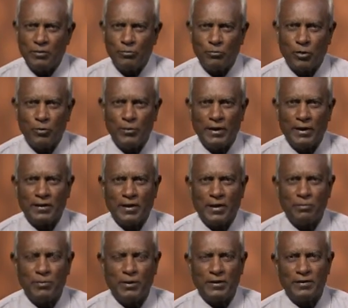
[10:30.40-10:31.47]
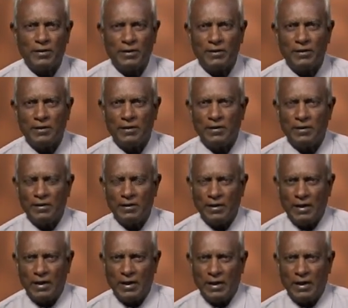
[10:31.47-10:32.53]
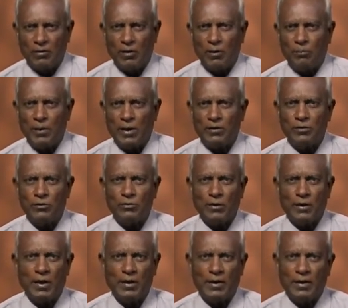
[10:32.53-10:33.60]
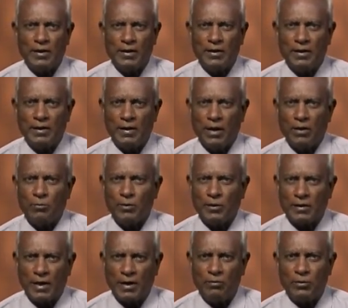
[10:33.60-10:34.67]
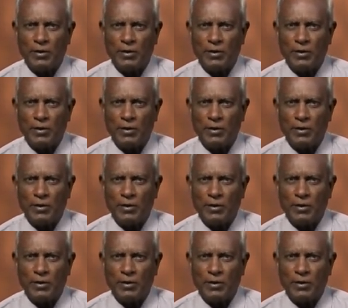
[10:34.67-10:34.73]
பொறுமையை கடைபிடித்து அவர்களை பார்த்து சொன்னான் நான் ஒரு கனவு